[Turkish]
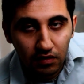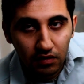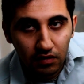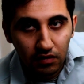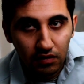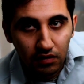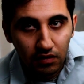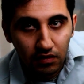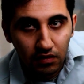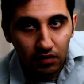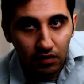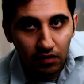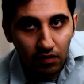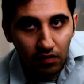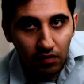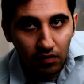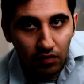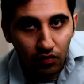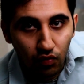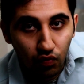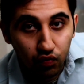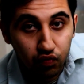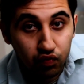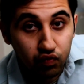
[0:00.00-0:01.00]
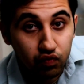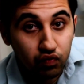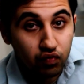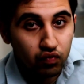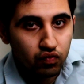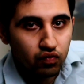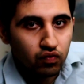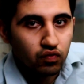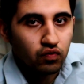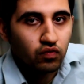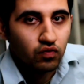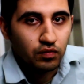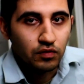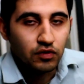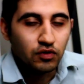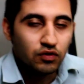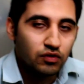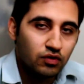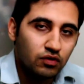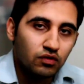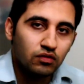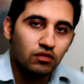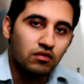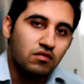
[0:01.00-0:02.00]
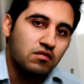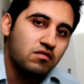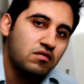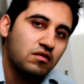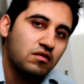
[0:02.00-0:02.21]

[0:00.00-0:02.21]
1200. 1200.